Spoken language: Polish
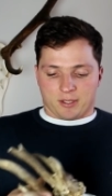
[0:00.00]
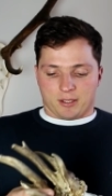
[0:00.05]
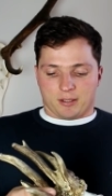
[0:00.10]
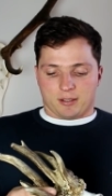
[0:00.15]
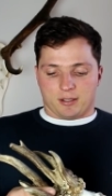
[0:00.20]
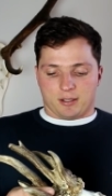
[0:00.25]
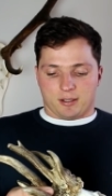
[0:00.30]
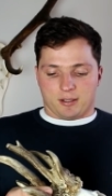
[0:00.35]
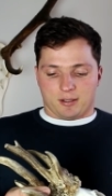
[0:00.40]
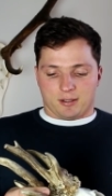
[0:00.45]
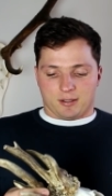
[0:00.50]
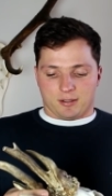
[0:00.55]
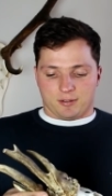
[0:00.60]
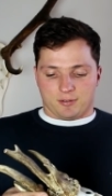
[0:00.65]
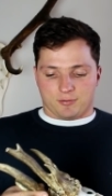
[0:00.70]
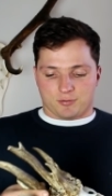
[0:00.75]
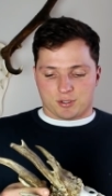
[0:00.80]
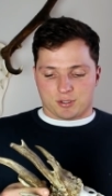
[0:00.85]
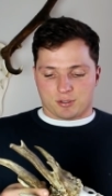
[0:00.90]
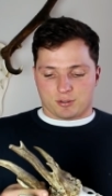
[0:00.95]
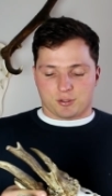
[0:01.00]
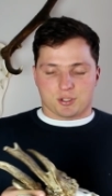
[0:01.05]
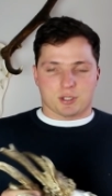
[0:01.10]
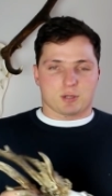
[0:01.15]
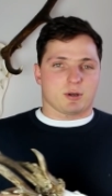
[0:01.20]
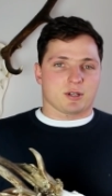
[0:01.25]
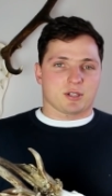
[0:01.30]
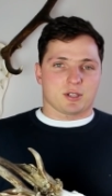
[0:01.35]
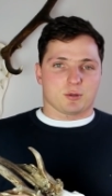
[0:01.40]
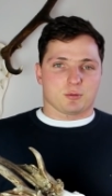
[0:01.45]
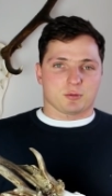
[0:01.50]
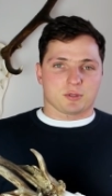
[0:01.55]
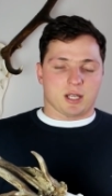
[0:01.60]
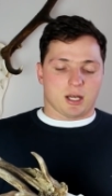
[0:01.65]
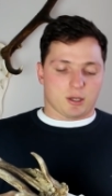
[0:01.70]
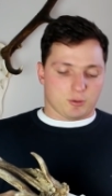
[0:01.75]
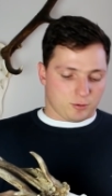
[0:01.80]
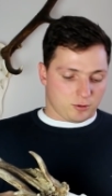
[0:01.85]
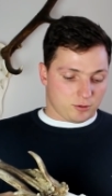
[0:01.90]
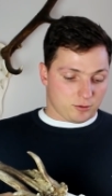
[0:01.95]
e, wszystko się ładnie
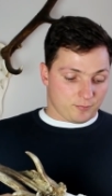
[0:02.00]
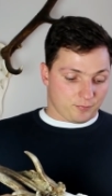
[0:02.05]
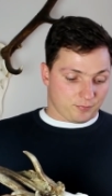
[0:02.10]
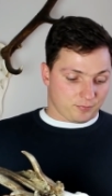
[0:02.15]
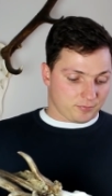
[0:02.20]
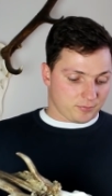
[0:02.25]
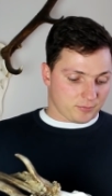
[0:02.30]
udało.